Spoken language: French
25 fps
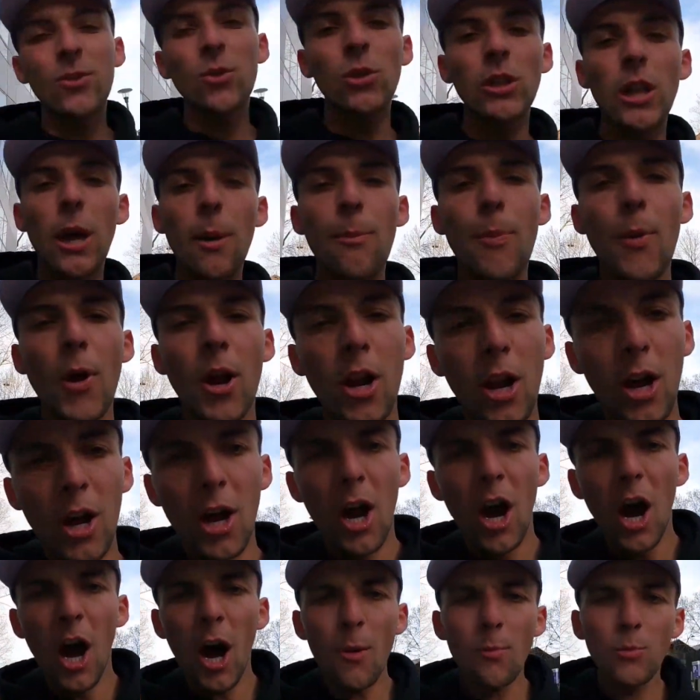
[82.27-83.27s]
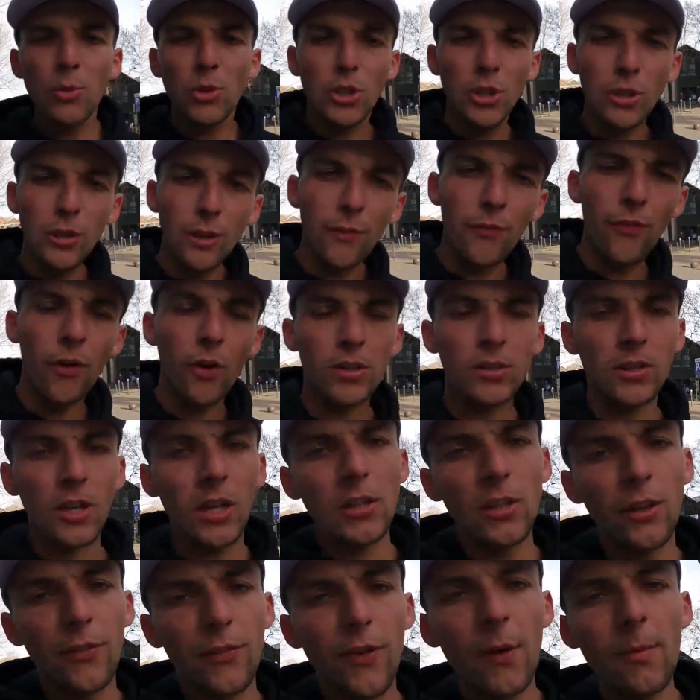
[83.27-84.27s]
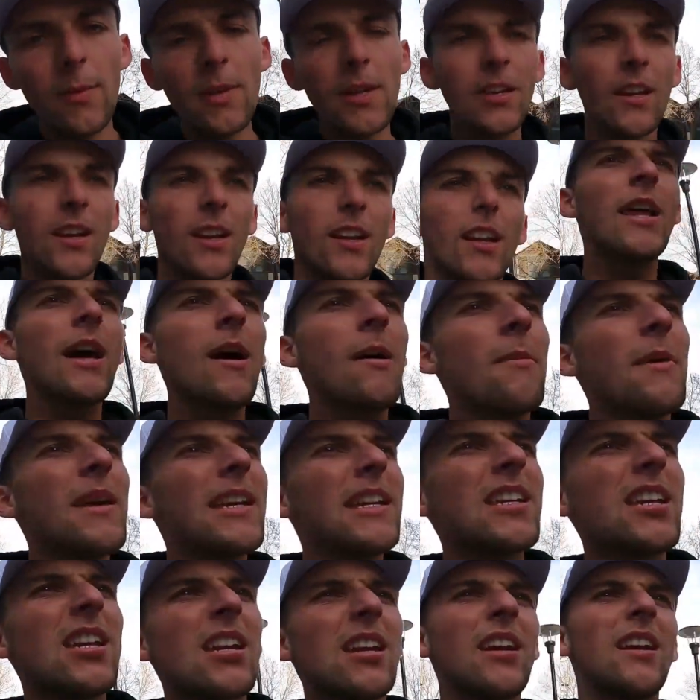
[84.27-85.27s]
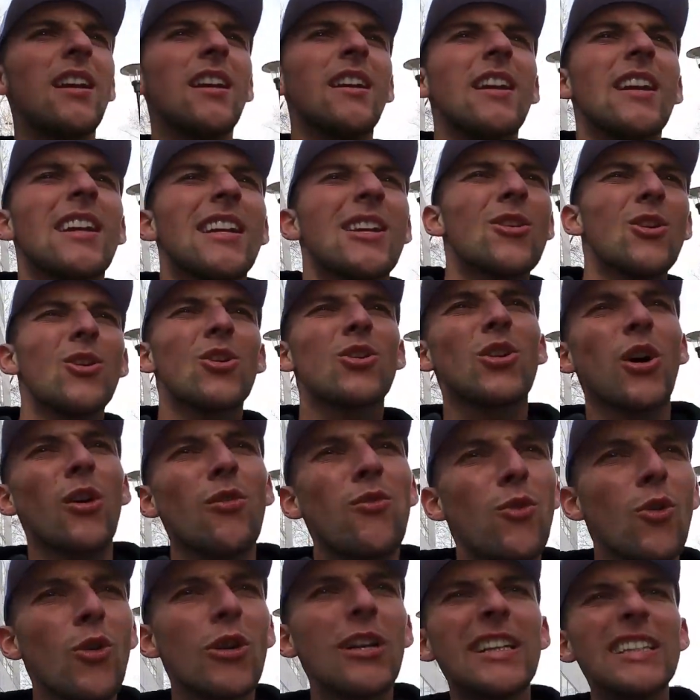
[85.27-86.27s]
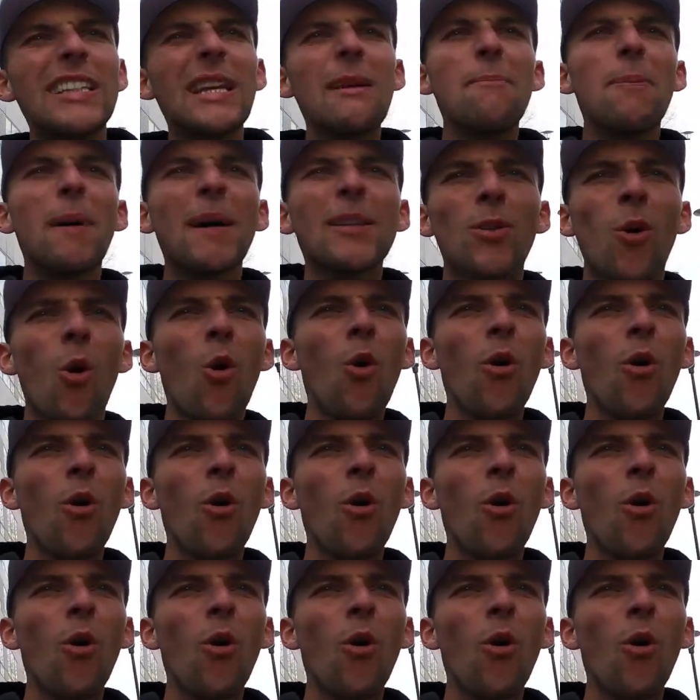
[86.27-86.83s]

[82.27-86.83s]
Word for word: C'est ce qu'on appelle un petit first try des familles. On a un mec que genre vous connaissez pas